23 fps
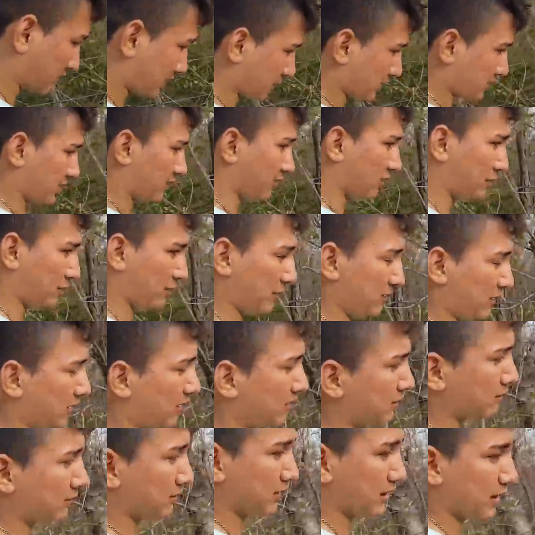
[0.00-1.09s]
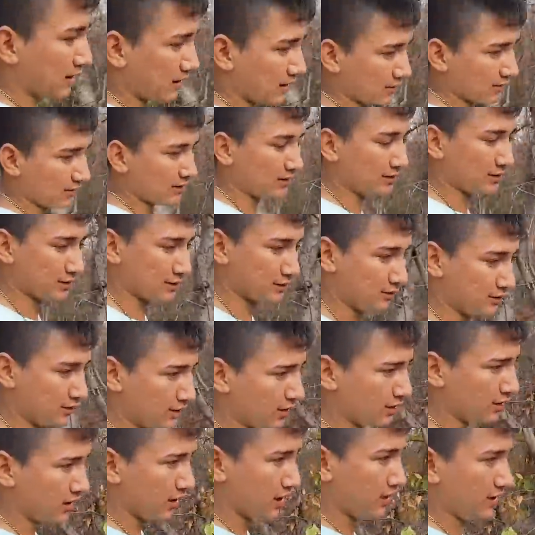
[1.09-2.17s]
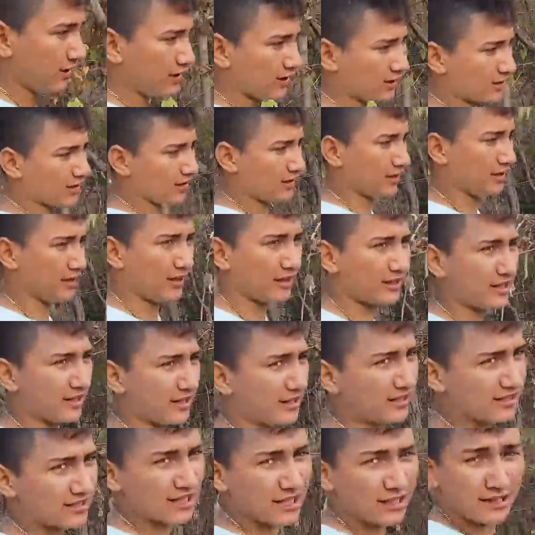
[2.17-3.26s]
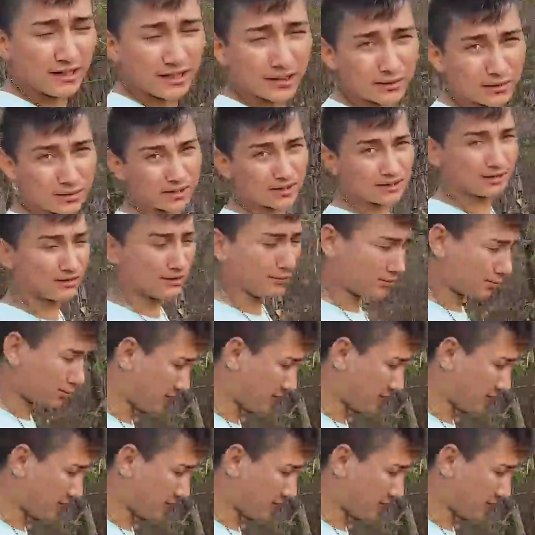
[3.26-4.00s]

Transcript: que estamos pidiendo nada de eso. Pero... el que le sale de corazón.